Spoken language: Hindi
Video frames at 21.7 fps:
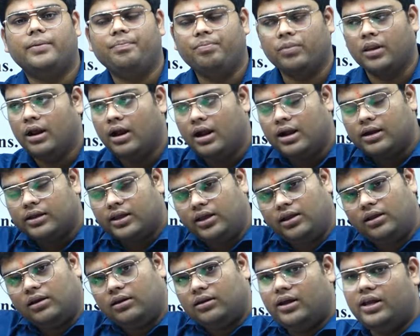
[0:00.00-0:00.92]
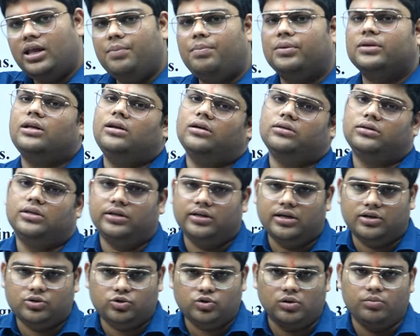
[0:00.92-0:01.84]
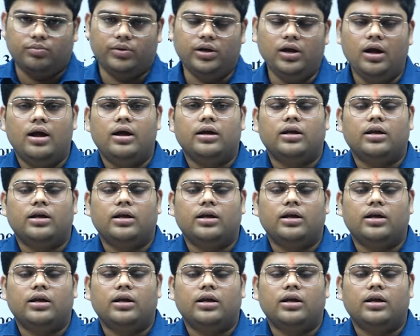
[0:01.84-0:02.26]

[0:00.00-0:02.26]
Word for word: है कि नहीं पता लगता कि एक्चुअल में